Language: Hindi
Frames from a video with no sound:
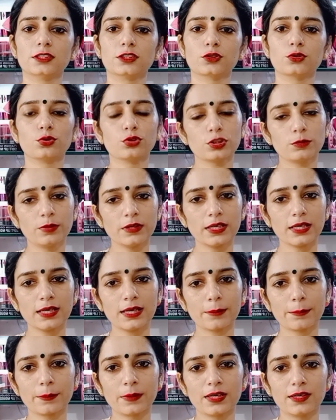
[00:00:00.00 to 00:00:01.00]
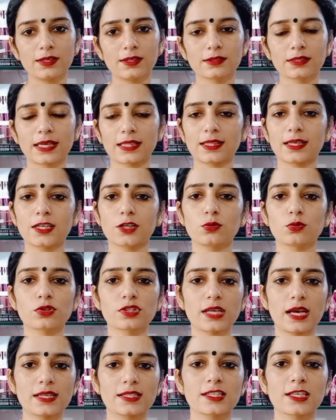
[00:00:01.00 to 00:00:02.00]
खुद भी अप, कहते हैं ना
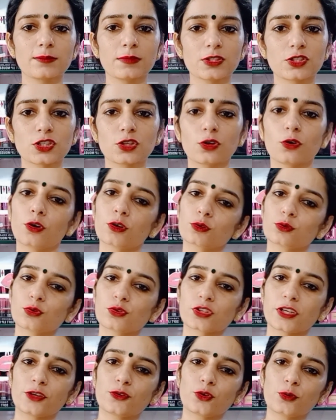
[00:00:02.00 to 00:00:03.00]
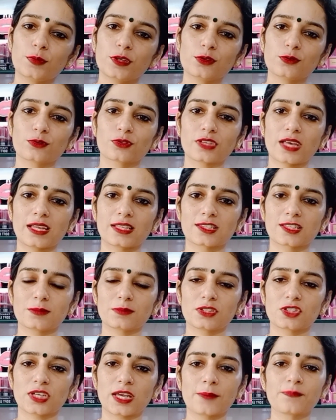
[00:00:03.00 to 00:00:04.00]
नुकसान से बचें और दूसरे को भी नुकसान से
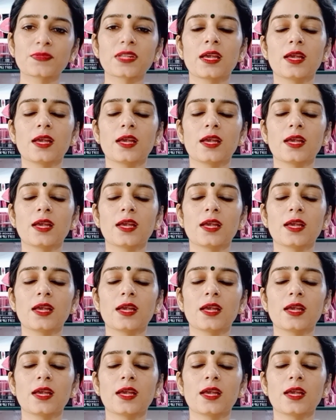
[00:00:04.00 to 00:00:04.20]
बचाएं